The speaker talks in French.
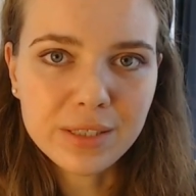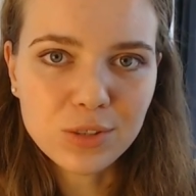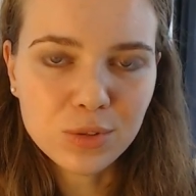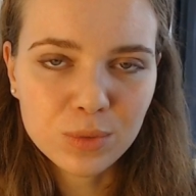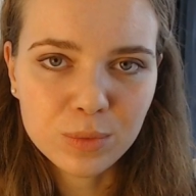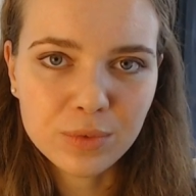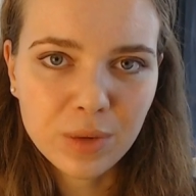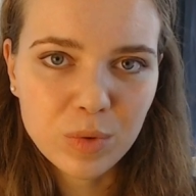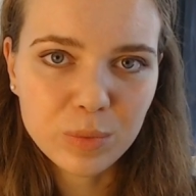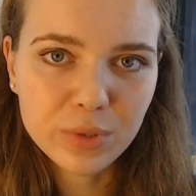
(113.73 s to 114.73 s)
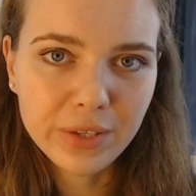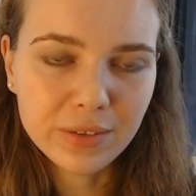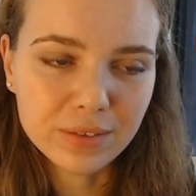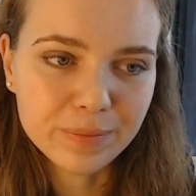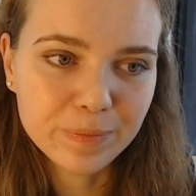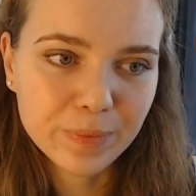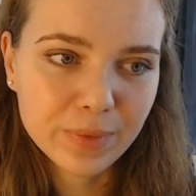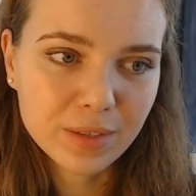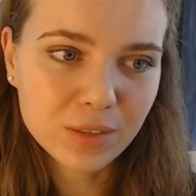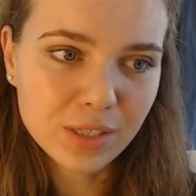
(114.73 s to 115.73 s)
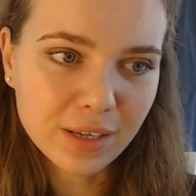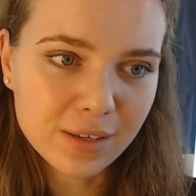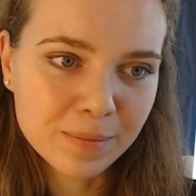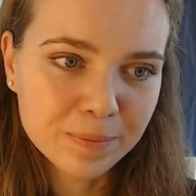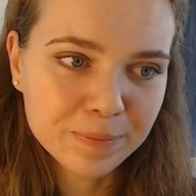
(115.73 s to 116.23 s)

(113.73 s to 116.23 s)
Les gens sont vraiment polis euh, en général.